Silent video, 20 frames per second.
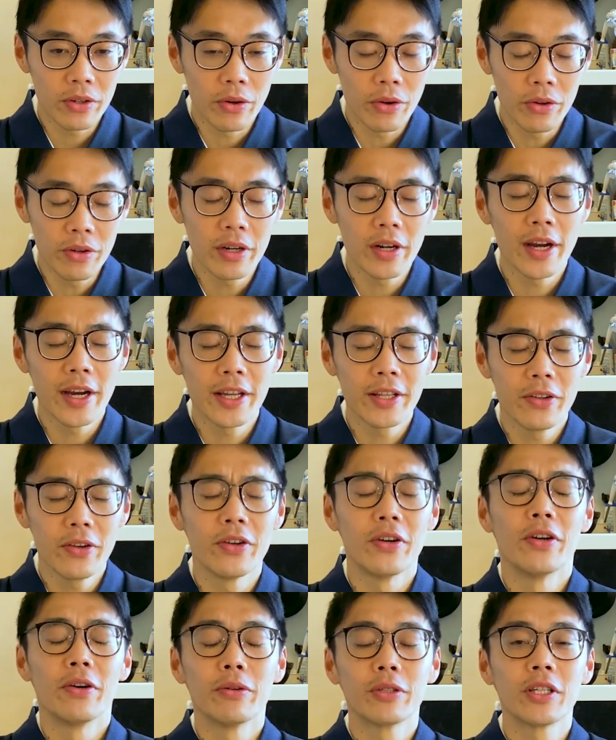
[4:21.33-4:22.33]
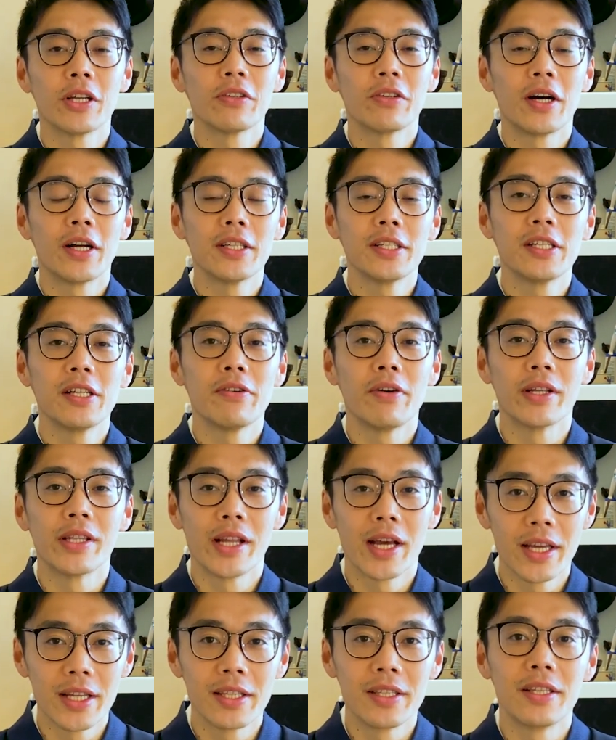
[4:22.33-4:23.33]
本来のお茶の味では
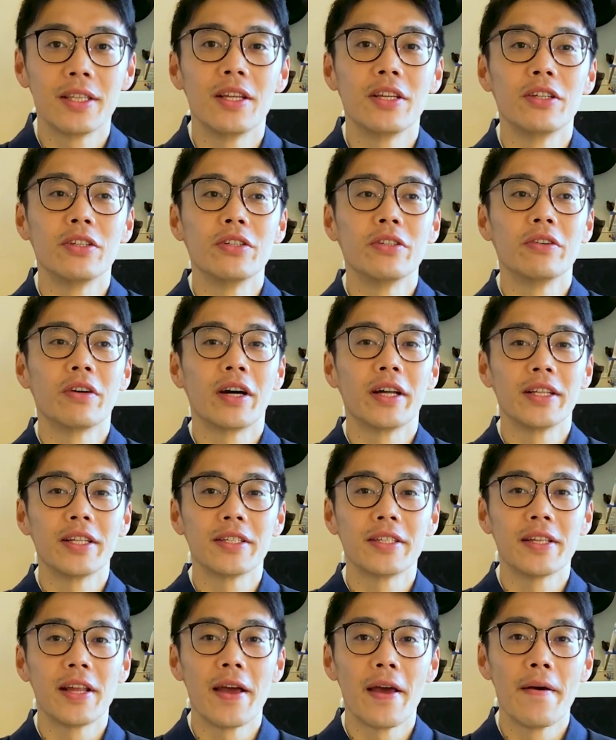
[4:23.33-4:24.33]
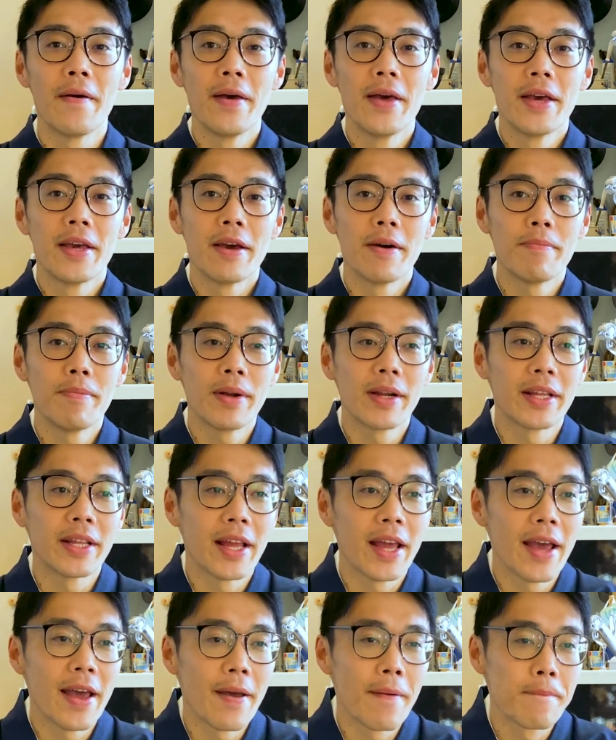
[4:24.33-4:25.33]
ないっていうのがですね、やっぱり
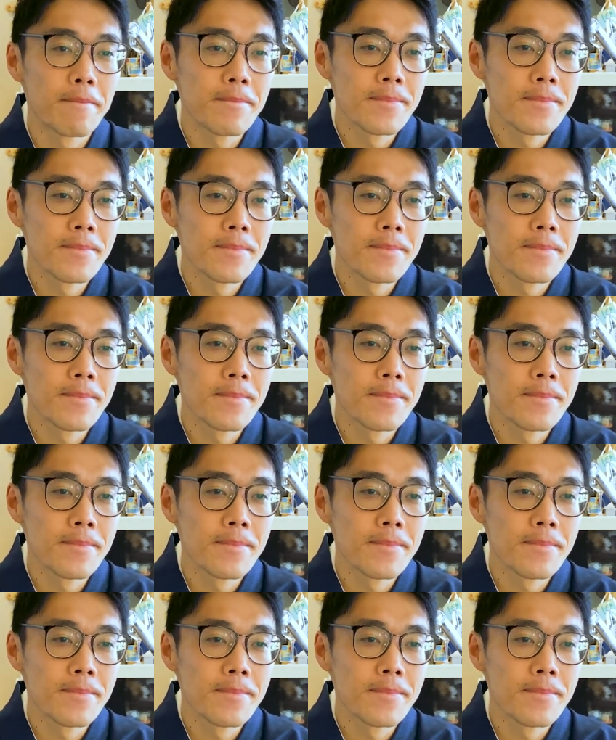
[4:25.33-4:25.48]
ね、